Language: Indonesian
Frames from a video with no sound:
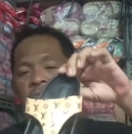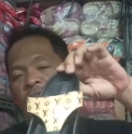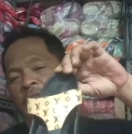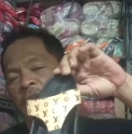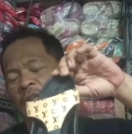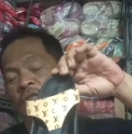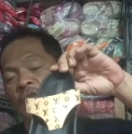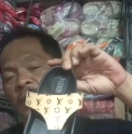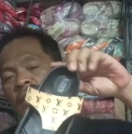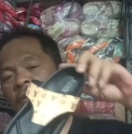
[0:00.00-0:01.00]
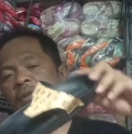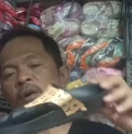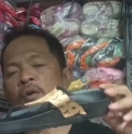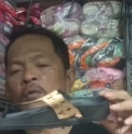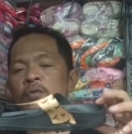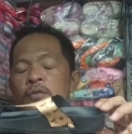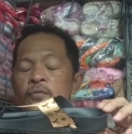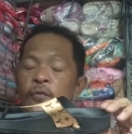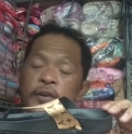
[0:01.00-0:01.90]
desain-desain untuk